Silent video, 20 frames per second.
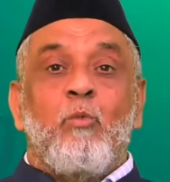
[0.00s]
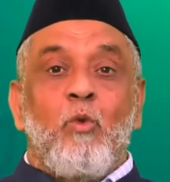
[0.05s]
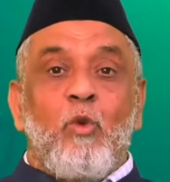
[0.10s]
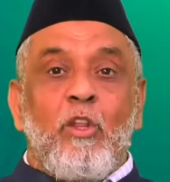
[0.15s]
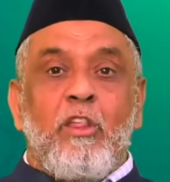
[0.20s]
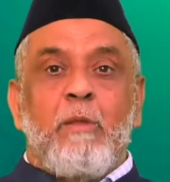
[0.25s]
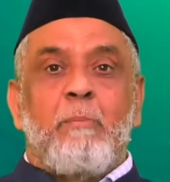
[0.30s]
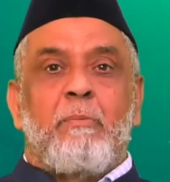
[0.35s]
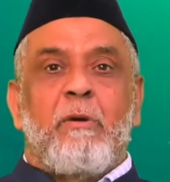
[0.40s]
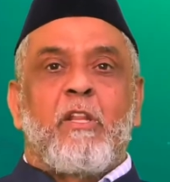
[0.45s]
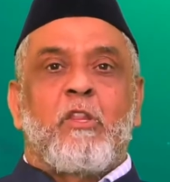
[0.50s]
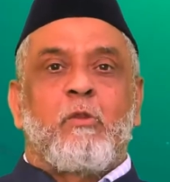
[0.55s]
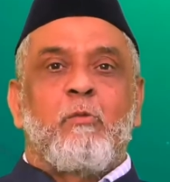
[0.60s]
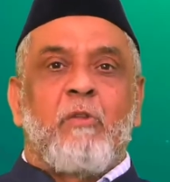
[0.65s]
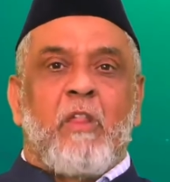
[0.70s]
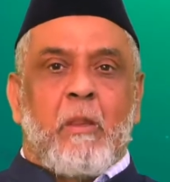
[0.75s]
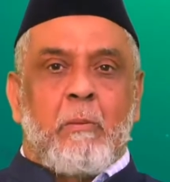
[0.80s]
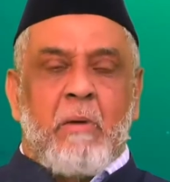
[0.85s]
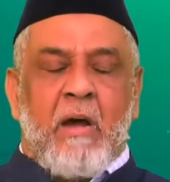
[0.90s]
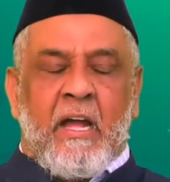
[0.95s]
உறுதிப்படுத்தும்
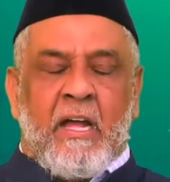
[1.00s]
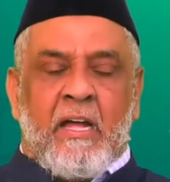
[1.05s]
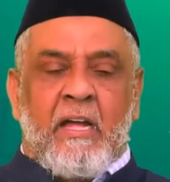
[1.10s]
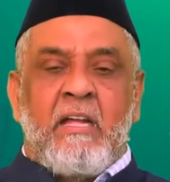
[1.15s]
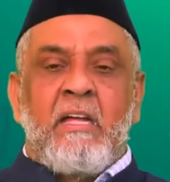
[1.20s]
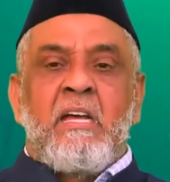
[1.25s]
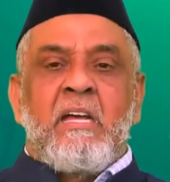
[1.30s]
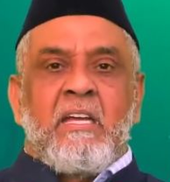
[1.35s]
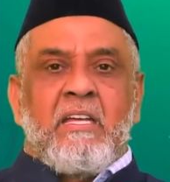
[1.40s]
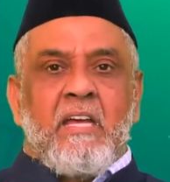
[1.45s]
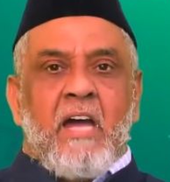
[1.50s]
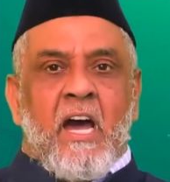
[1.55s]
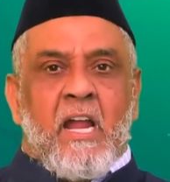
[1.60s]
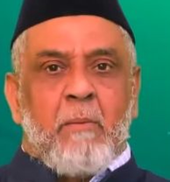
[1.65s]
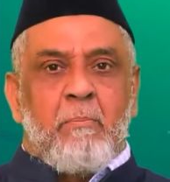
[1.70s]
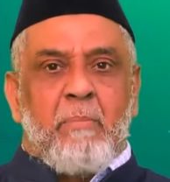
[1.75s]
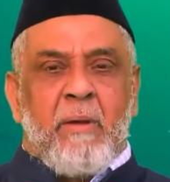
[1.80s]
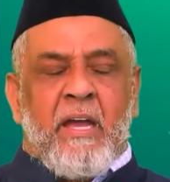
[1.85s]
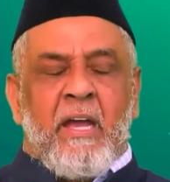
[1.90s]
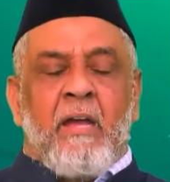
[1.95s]
விதமாக
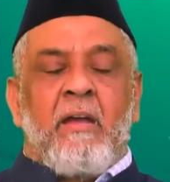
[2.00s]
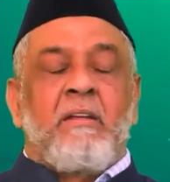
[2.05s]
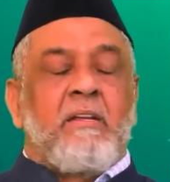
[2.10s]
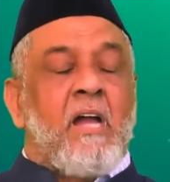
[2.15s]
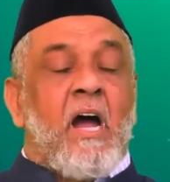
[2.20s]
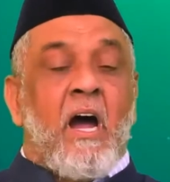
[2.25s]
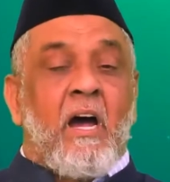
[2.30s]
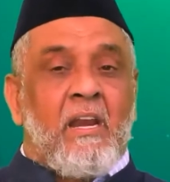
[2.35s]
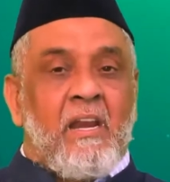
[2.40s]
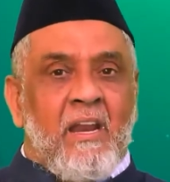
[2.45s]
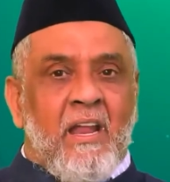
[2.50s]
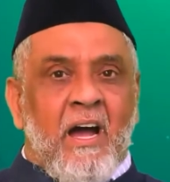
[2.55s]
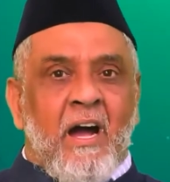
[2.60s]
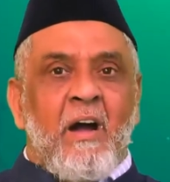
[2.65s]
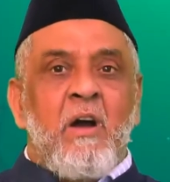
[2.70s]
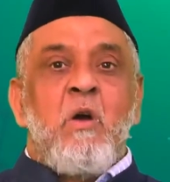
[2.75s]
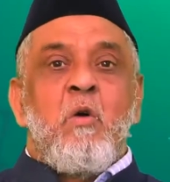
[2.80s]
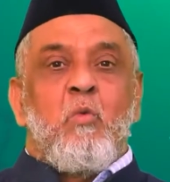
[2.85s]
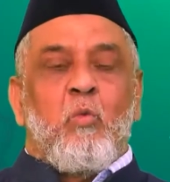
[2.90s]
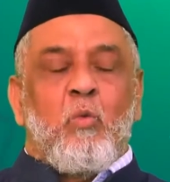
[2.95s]
யாரப்பே யாரெல்லாம்
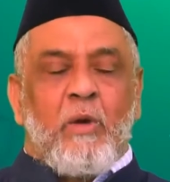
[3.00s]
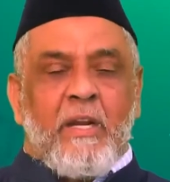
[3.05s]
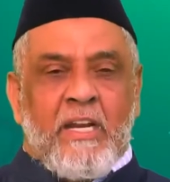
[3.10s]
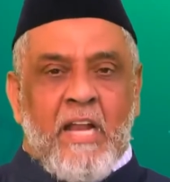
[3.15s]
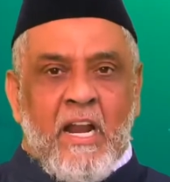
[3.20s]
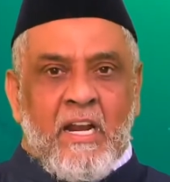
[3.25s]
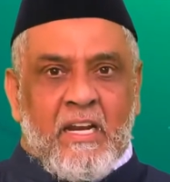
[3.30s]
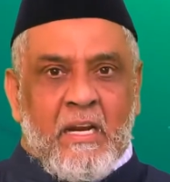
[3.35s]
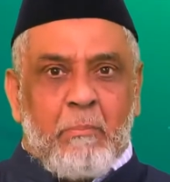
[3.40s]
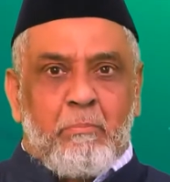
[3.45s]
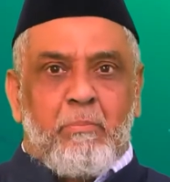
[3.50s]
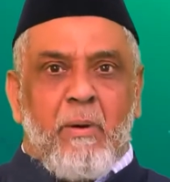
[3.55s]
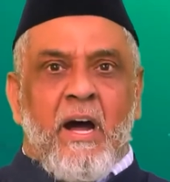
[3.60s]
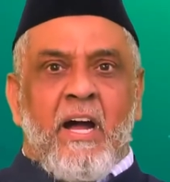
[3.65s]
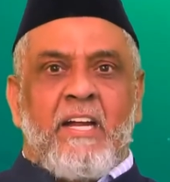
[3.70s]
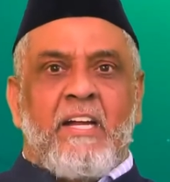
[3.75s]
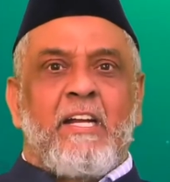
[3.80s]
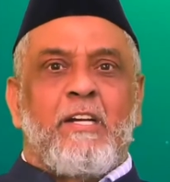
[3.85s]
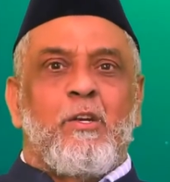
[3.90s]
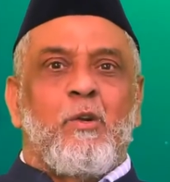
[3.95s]
உன்னை நான்
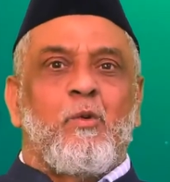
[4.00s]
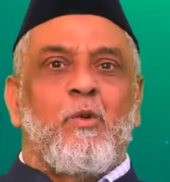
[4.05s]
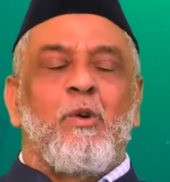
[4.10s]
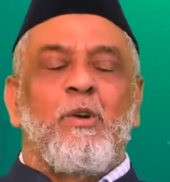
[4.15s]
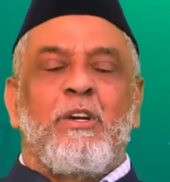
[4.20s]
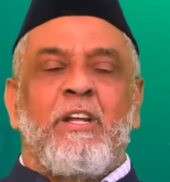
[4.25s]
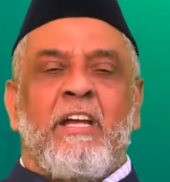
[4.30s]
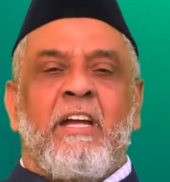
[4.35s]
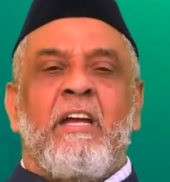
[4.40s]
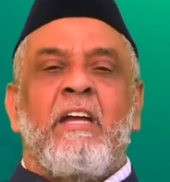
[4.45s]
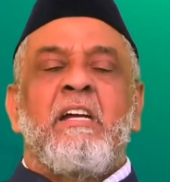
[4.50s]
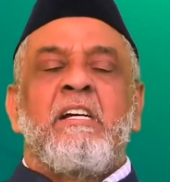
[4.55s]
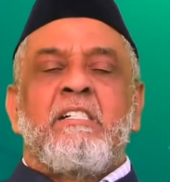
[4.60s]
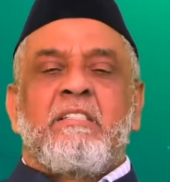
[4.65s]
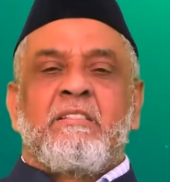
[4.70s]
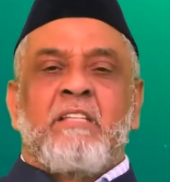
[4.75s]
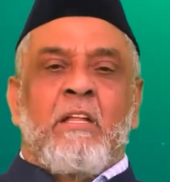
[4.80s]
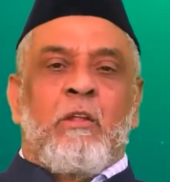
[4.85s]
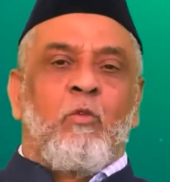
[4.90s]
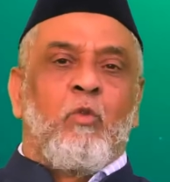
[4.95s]
ரப்பாக ஏற்றுக்கொண்டு
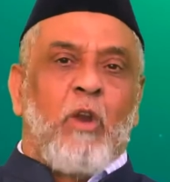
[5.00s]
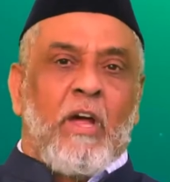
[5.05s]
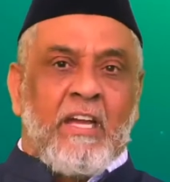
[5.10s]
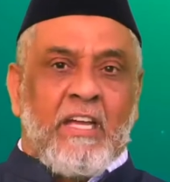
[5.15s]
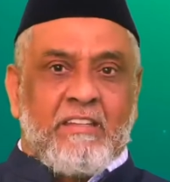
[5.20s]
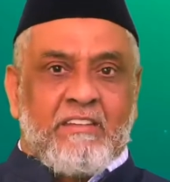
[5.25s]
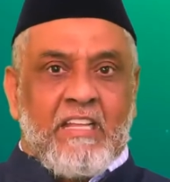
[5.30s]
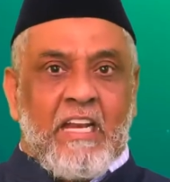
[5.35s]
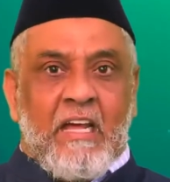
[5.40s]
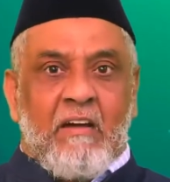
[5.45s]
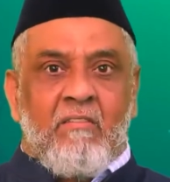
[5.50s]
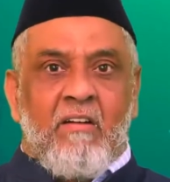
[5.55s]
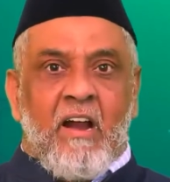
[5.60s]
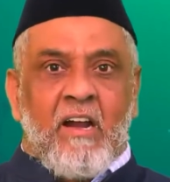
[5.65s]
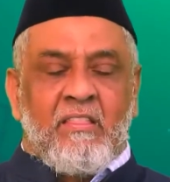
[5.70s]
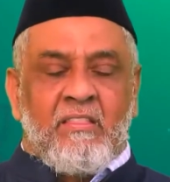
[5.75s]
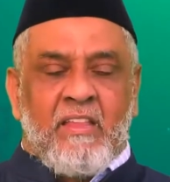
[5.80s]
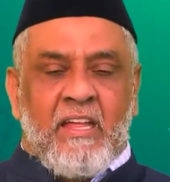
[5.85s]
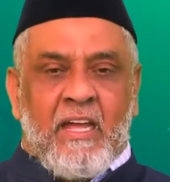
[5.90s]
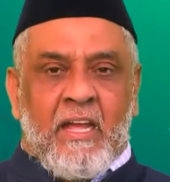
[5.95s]
இந்த உலகத்திலே
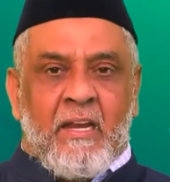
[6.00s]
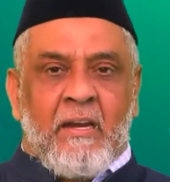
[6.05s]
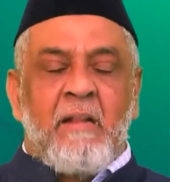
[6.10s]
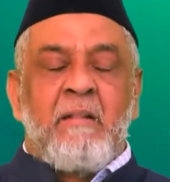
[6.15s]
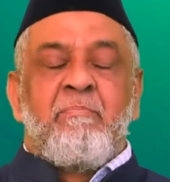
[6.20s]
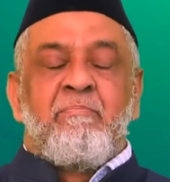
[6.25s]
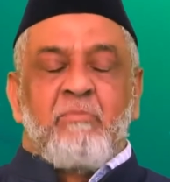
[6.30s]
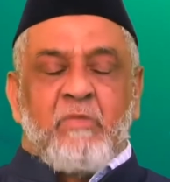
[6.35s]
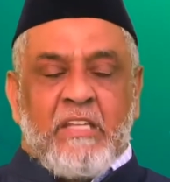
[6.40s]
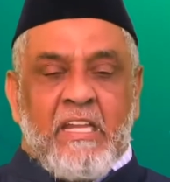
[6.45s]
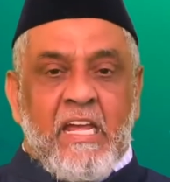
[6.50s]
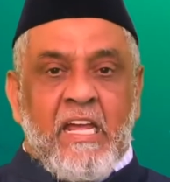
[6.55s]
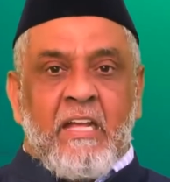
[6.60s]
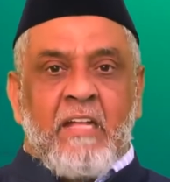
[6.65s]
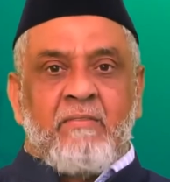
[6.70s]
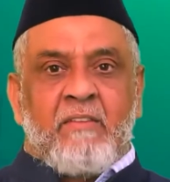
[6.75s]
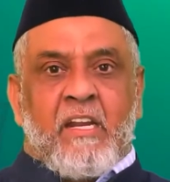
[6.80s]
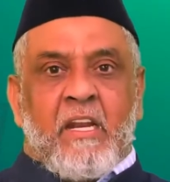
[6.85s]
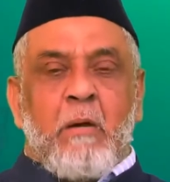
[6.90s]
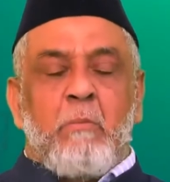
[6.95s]
வாழ்ந்தேன் நீ
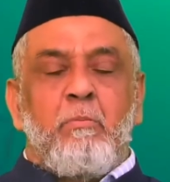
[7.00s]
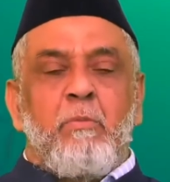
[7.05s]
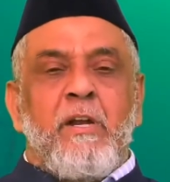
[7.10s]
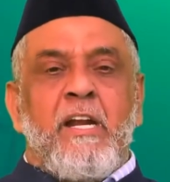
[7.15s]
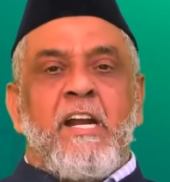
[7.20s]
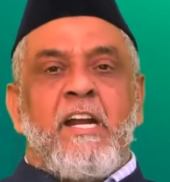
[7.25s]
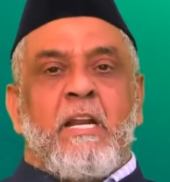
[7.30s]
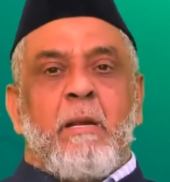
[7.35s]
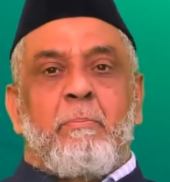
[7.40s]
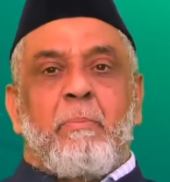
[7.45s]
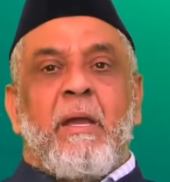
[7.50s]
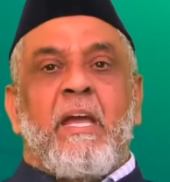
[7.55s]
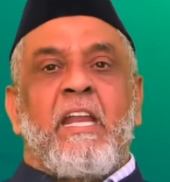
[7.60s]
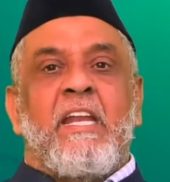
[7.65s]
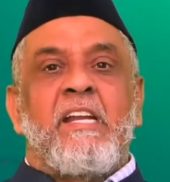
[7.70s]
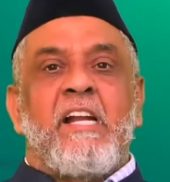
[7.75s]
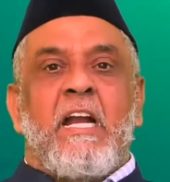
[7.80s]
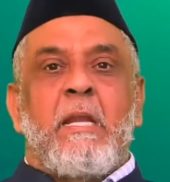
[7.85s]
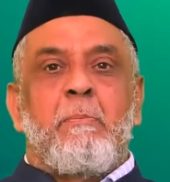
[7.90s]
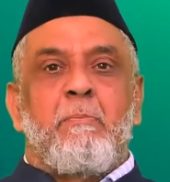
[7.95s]
இந்த ரப்பு என்ற
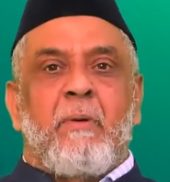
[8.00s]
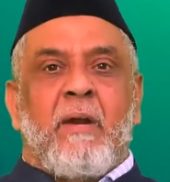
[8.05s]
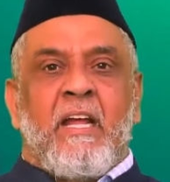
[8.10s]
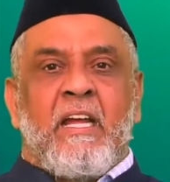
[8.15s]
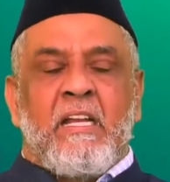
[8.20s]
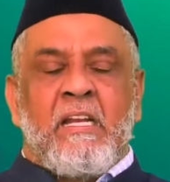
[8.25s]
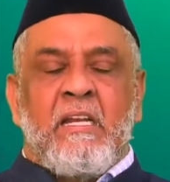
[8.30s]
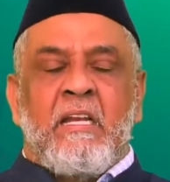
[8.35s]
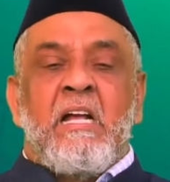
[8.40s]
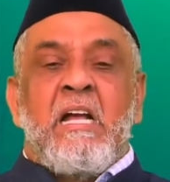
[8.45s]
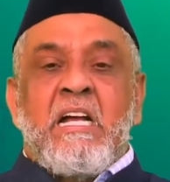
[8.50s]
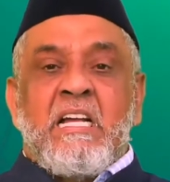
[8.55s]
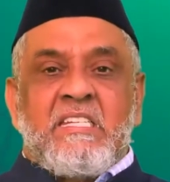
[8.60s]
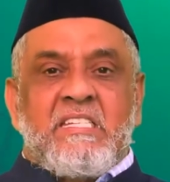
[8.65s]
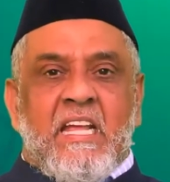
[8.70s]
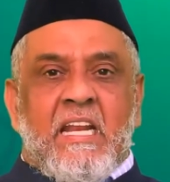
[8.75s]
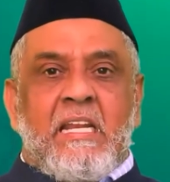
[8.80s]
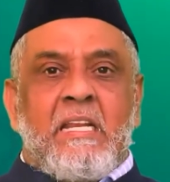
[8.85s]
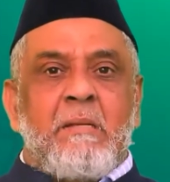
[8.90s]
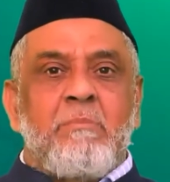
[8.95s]
பெயரின் அடிப்படையில்
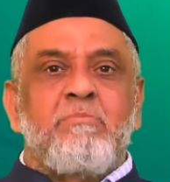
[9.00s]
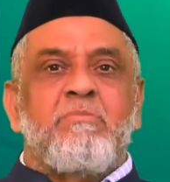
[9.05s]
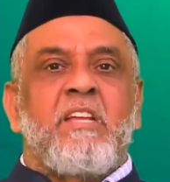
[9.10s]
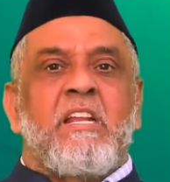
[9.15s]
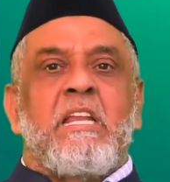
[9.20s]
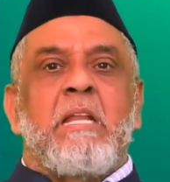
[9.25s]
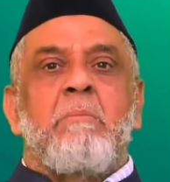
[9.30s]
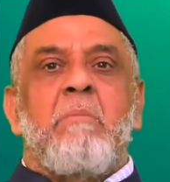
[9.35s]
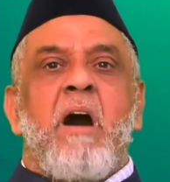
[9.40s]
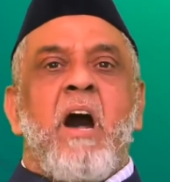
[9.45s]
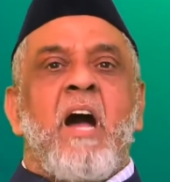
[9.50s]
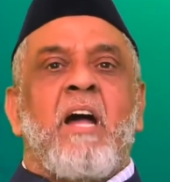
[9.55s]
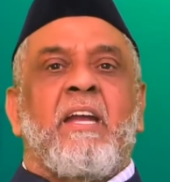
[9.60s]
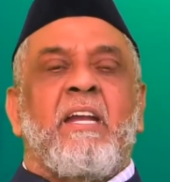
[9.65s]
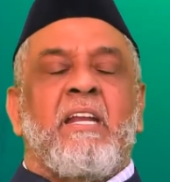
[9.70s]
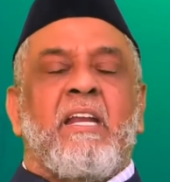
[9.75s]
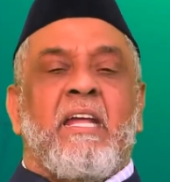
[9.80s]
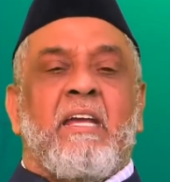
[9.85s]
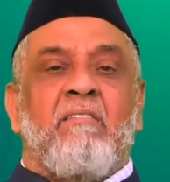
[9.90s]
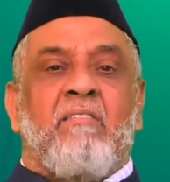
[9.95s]
சந்தம் சந்தமாக
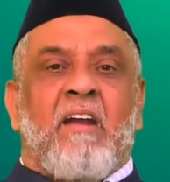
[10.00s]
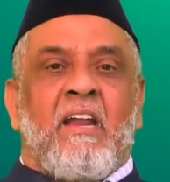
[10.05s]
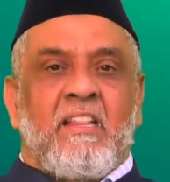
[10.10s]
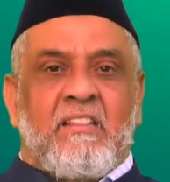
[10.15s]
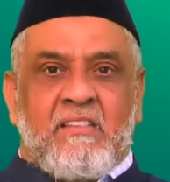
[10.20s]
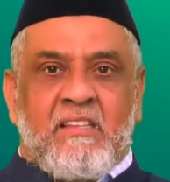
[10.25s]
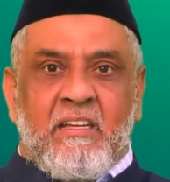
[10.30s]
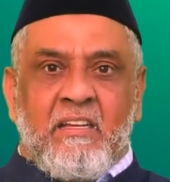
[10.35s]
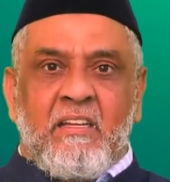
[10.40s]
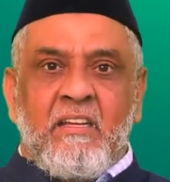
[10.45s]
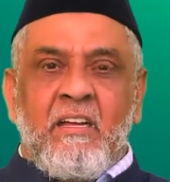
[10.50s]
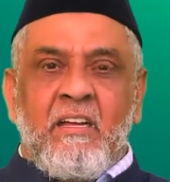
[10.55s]
என்னை வளர்த்து